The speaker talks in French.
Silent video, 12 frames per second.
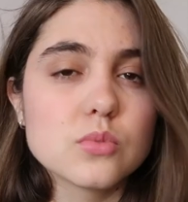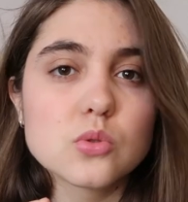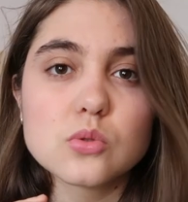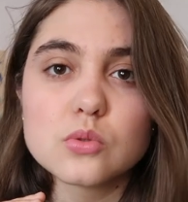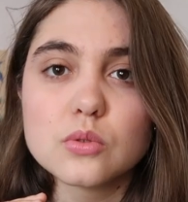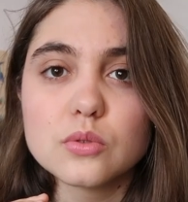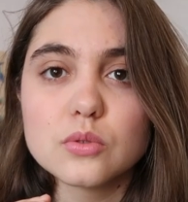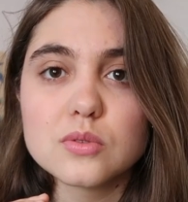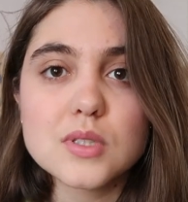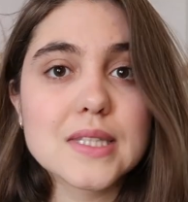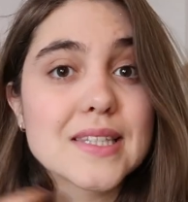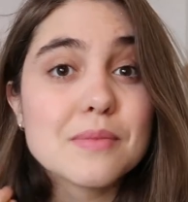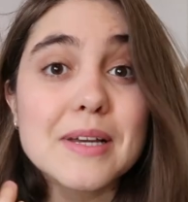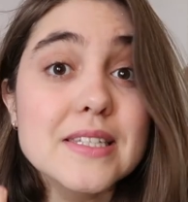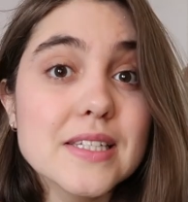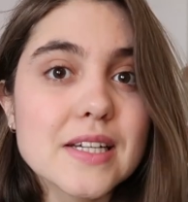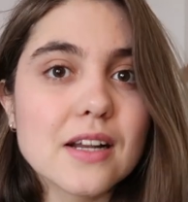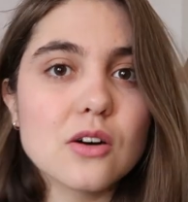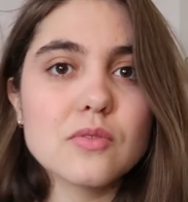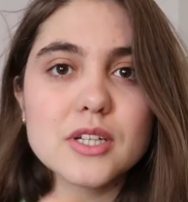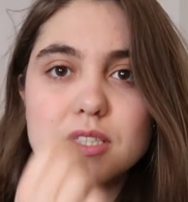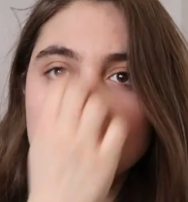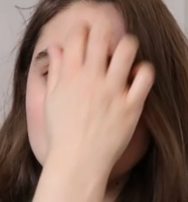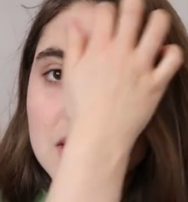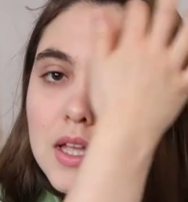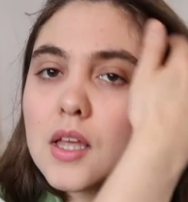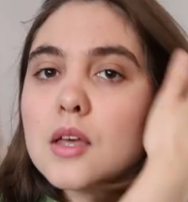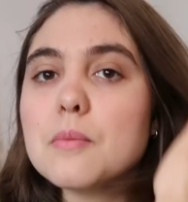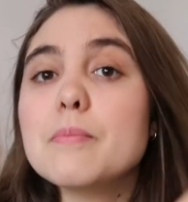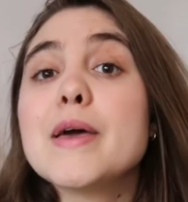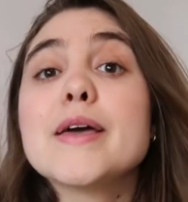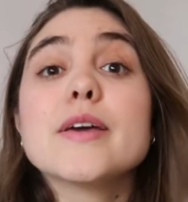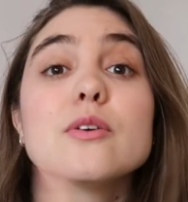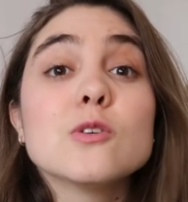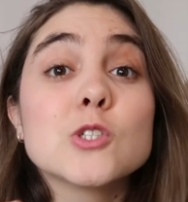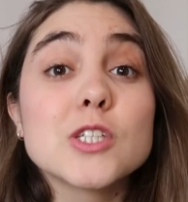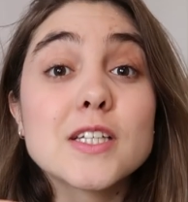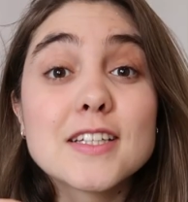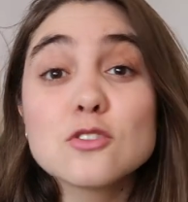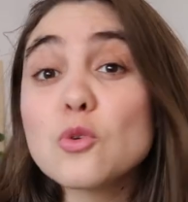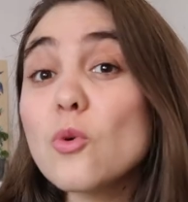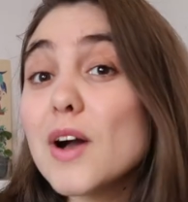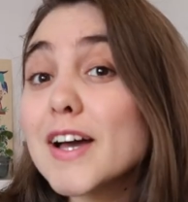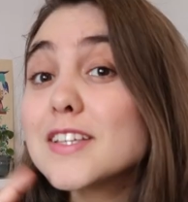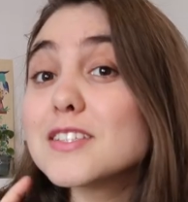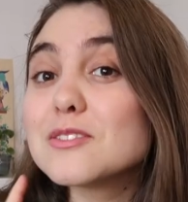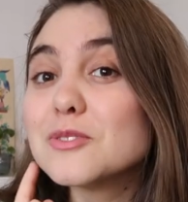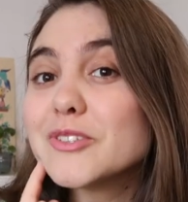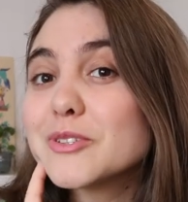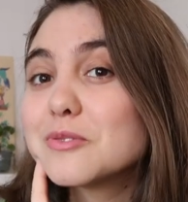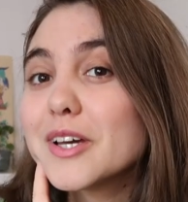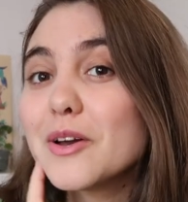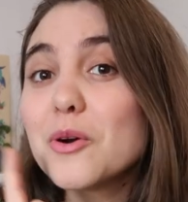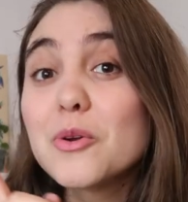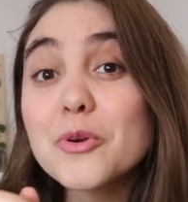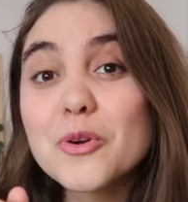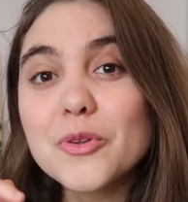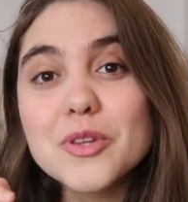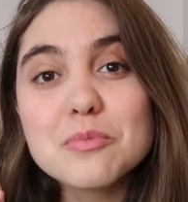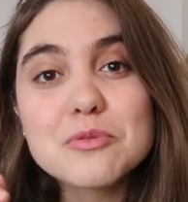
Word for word: cette thématique-là, on va dire. Mais euh, j'ai trop hâte de découvrir euh, le clan des